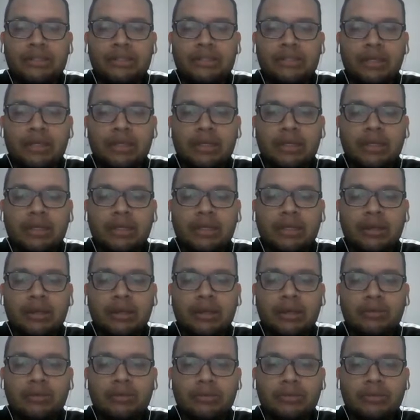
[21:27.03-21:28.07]
¿En qué
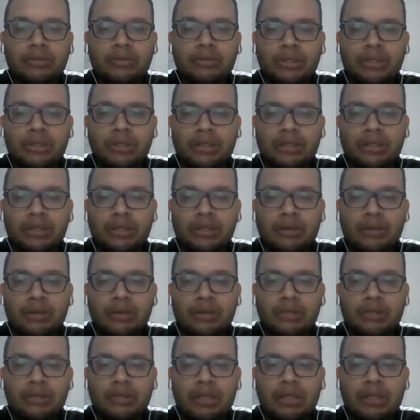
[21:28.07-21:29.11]
rango del intervalo
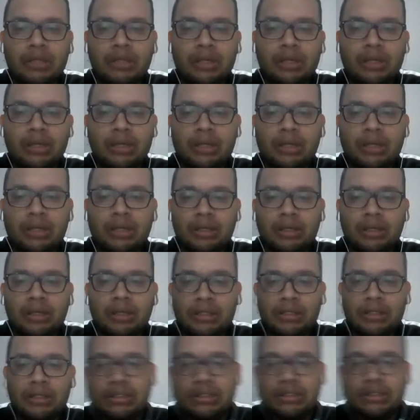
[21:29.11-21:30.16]
está?
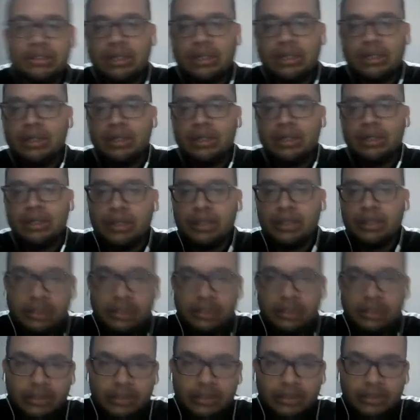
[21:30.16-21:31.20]
Está en el
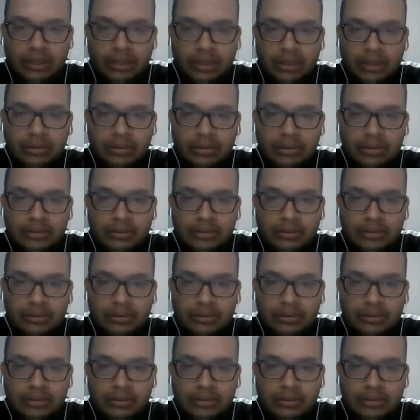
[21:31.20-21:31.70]
intervalo